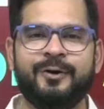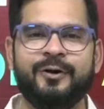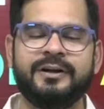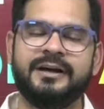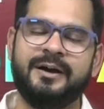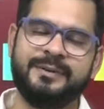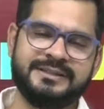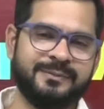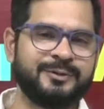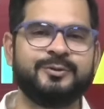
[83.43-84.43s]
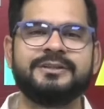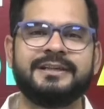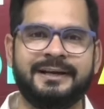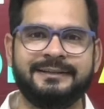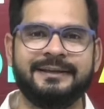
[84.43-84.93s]
और हमेशा बच्चों की
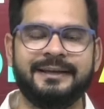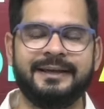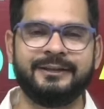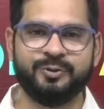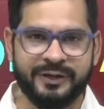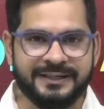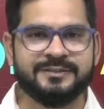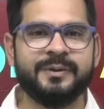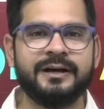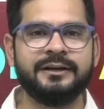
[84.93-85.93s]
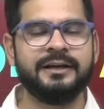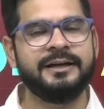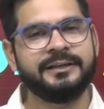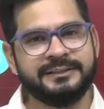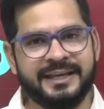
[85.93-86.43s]
सहायता की है तो इस बार
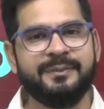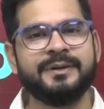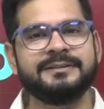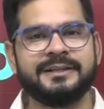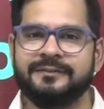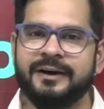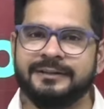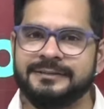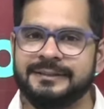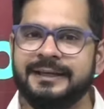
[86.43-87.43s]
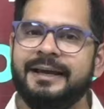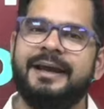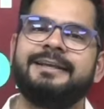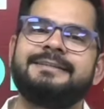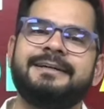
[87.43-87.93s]
जेई मेन्स एडवांस
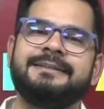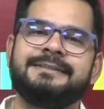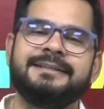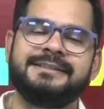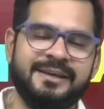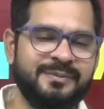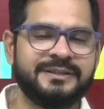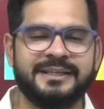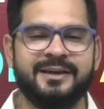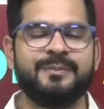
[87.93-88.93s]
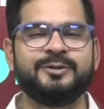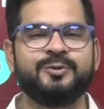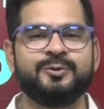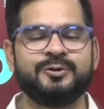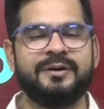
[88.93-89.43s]
एंड साथ ही साथ ई e के
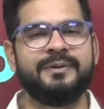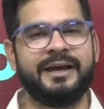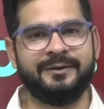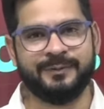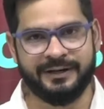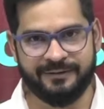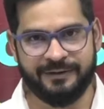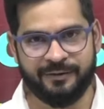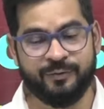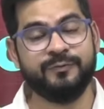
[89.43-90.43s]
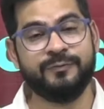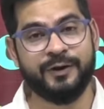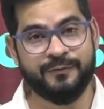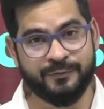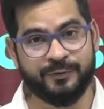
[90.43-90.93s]
बच्चों को जो है मैं हेल्प करने वाला हूँ
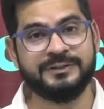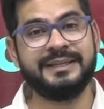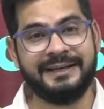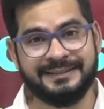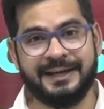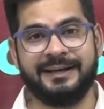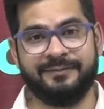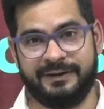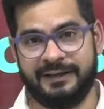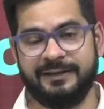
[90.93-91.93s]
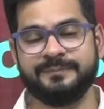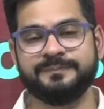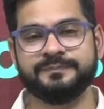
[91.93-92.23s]
फ्री ऑफ कॉस्ट सीरीज़ आने वाली है